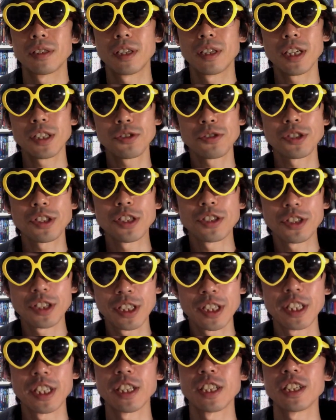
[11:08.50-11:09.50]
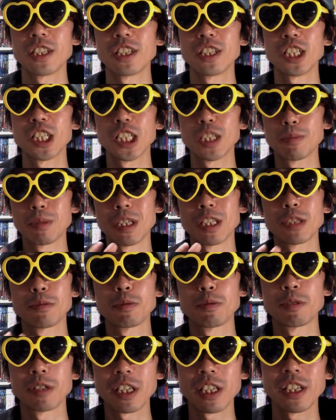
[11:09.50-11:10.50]
でそして次に、えーまあ、自
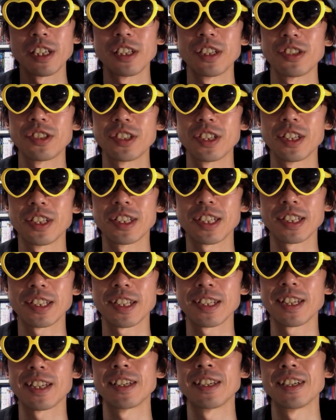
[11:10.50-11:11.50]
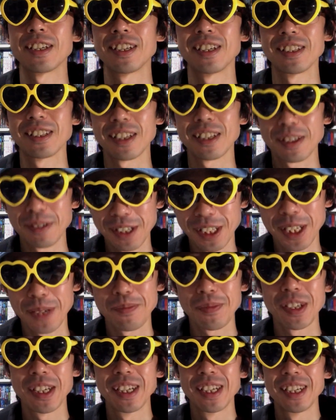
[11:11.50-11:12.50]
分もね、えー、支援させて、えー、いただきました